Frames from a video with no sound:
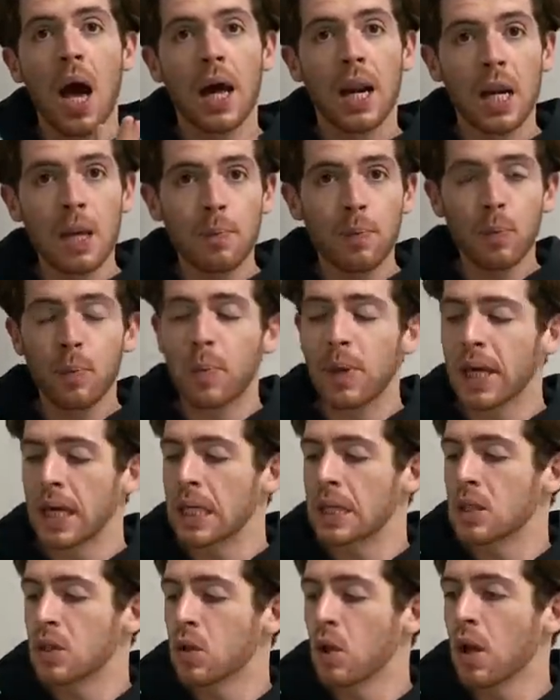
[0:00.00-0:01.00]

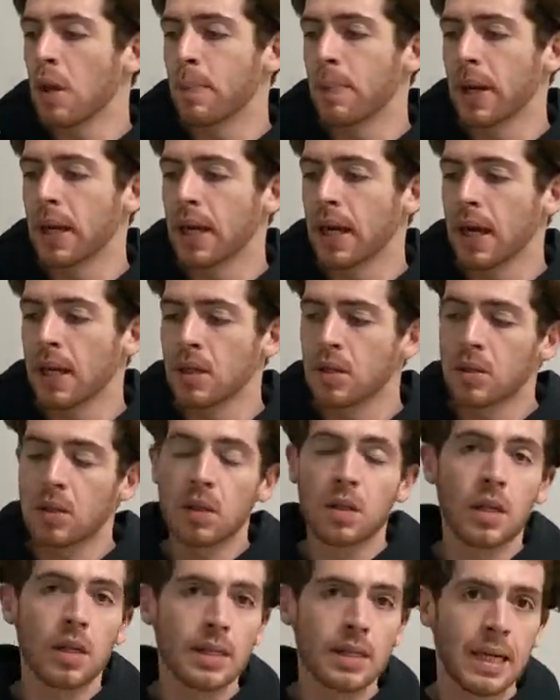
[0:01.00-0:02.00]
ripubblicazione perché
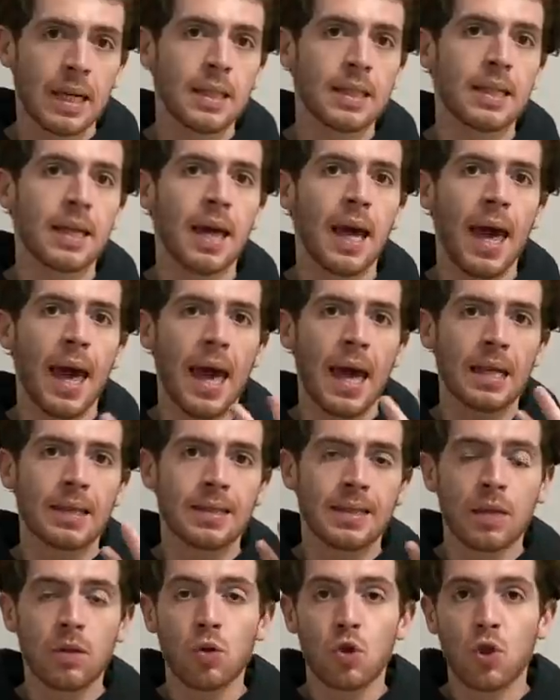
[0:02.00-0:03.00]
Aristotele Dante è
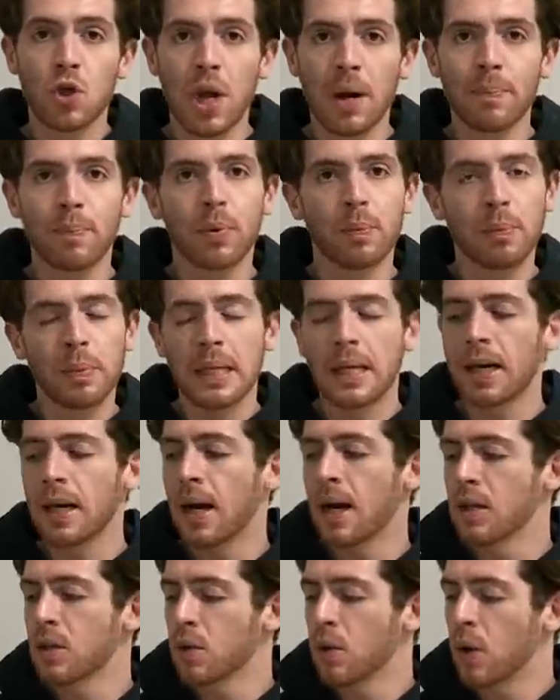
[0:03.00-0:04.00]
stato già
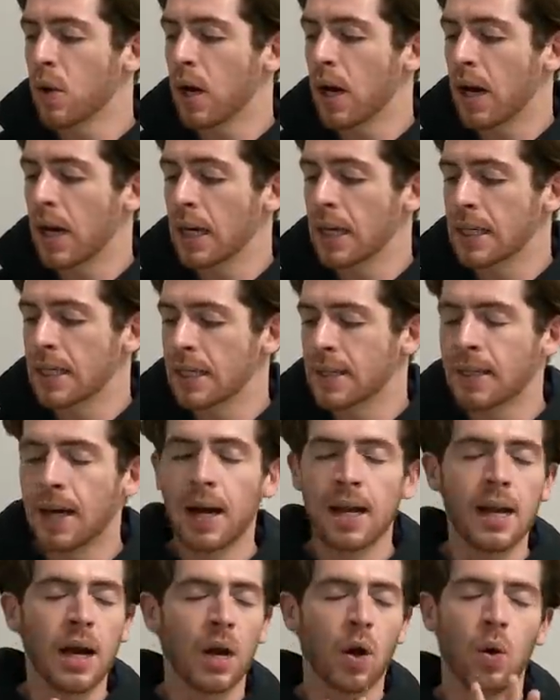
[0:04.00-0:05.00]
pubblicato in
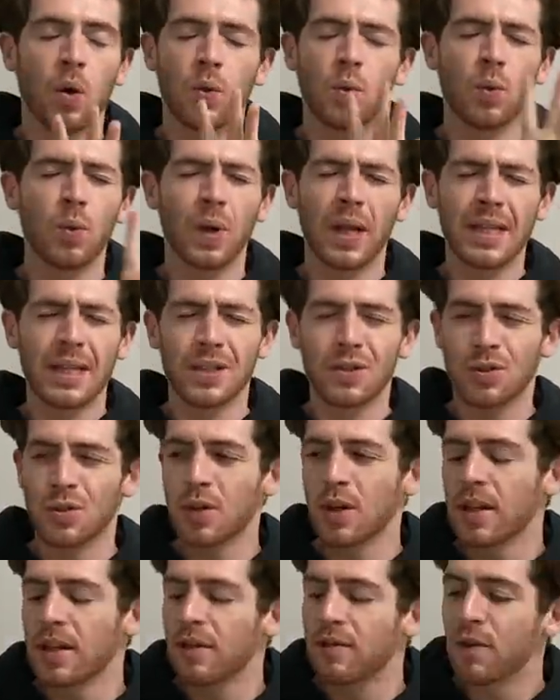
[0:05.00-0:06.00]
Italia con
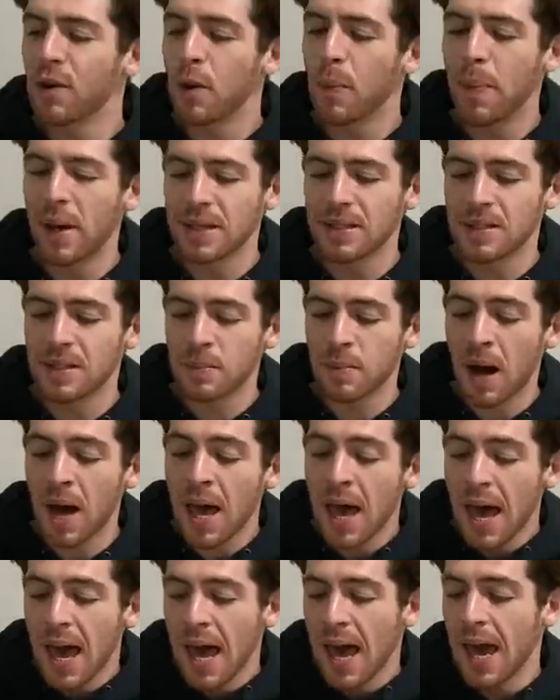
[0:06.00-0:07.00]
un'edizione davvero pessima
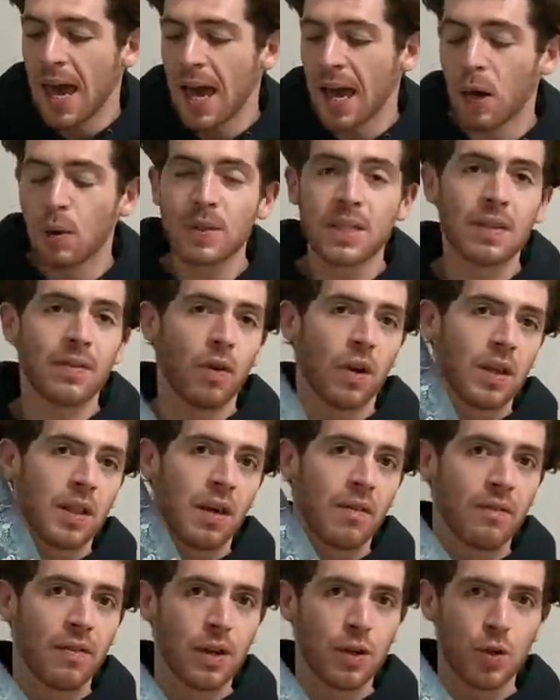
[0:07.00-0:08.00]
e questa volta
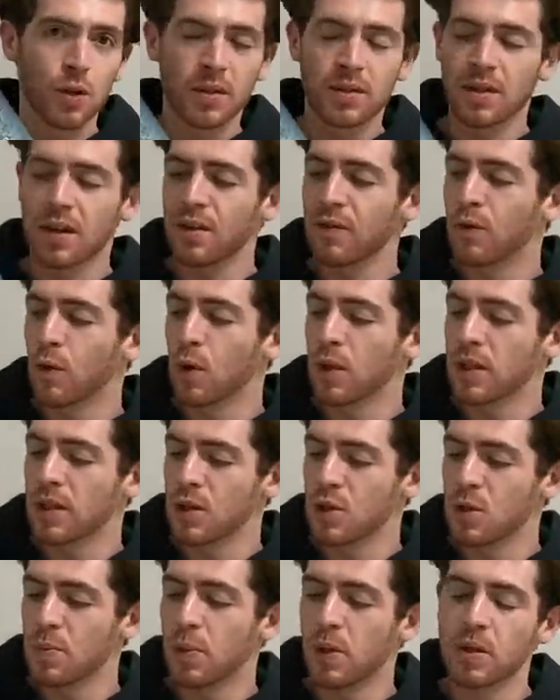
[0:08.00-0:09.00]
invece l'Oscar Volt
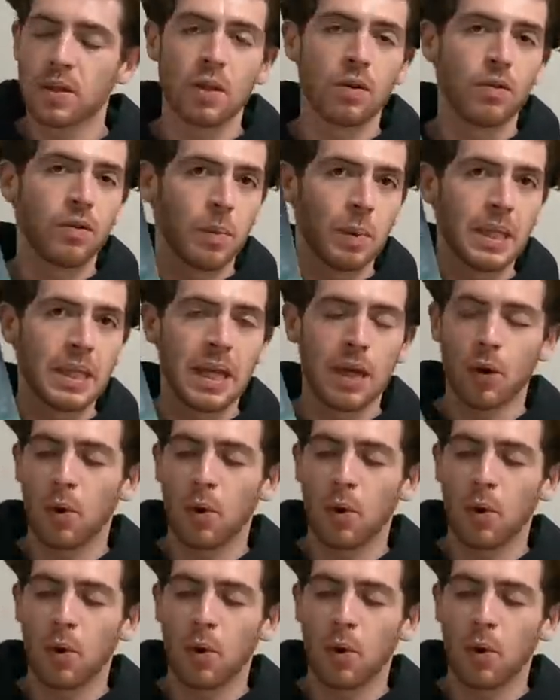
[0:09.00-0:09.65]
ci porta ovviamente la